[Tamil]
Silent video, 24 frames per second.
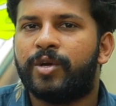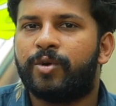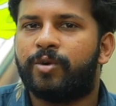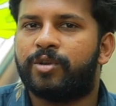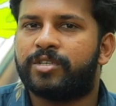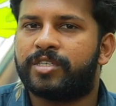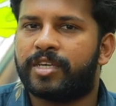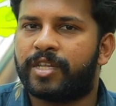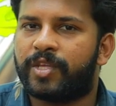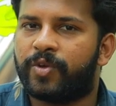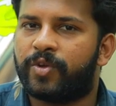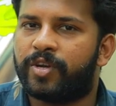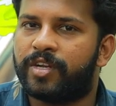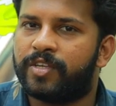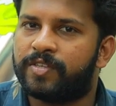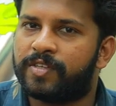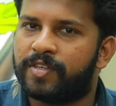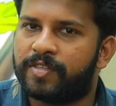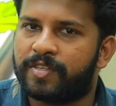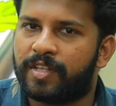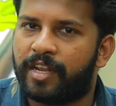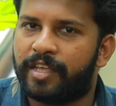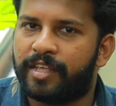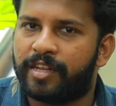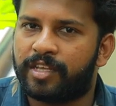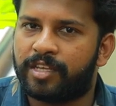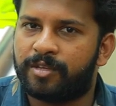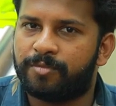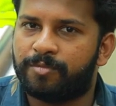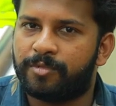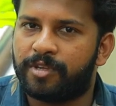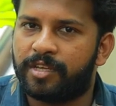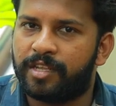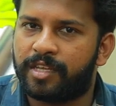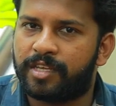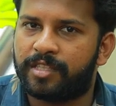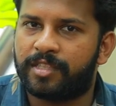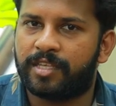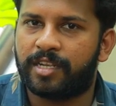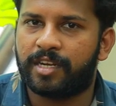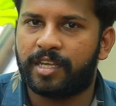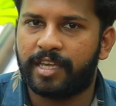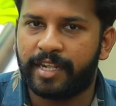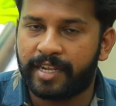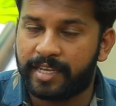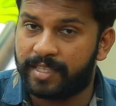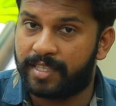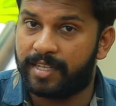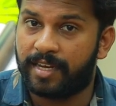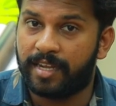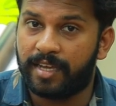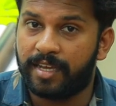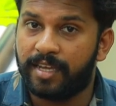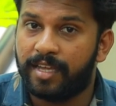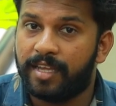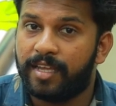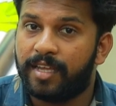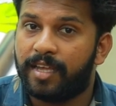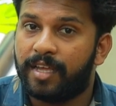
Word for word: ஒரு சரி ஒரு டிசீஸில் இருக்கும் இருக்குது இருக்குதுன்னா